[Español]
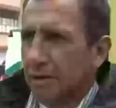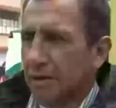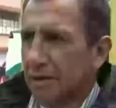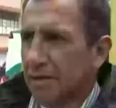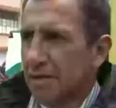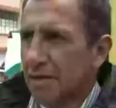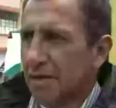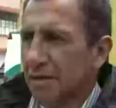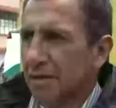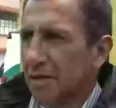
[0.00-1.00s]
El
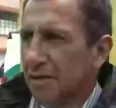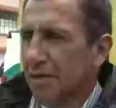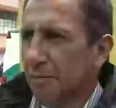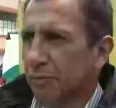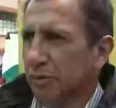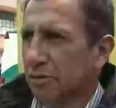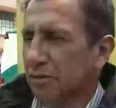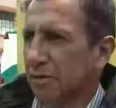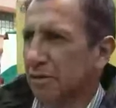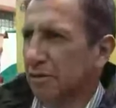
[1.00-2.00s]
día de ayer pues
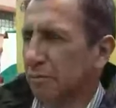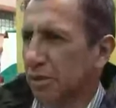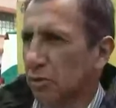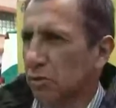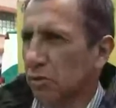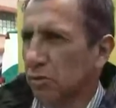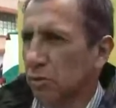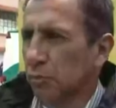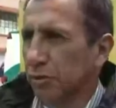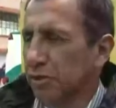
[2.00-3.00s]
eh, me cogió de
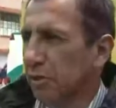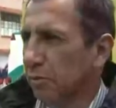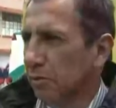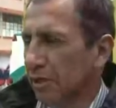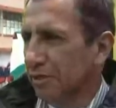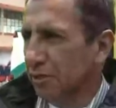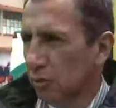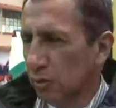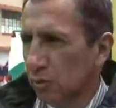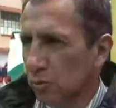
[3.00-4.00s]
sorpresivo, casi
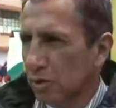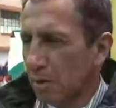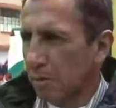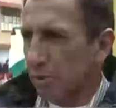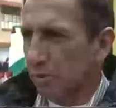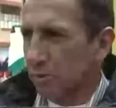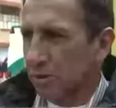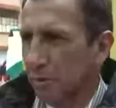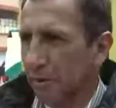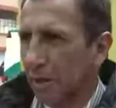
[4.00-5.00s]
no lo notaba yo,
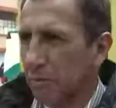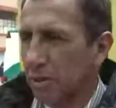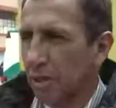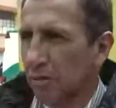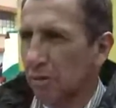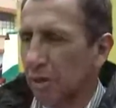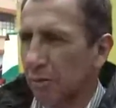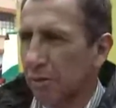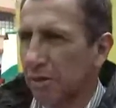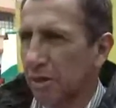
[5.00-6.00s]
estaba caminando en la
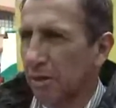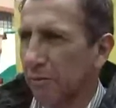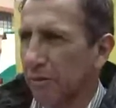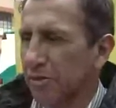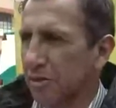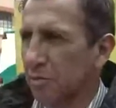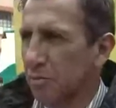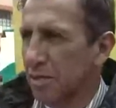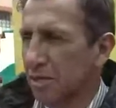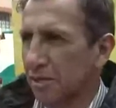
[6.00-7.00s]
avenida
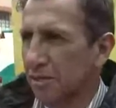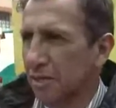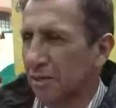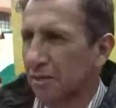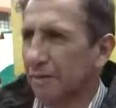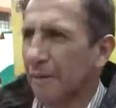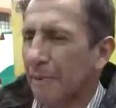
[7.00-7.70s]
Milla y en la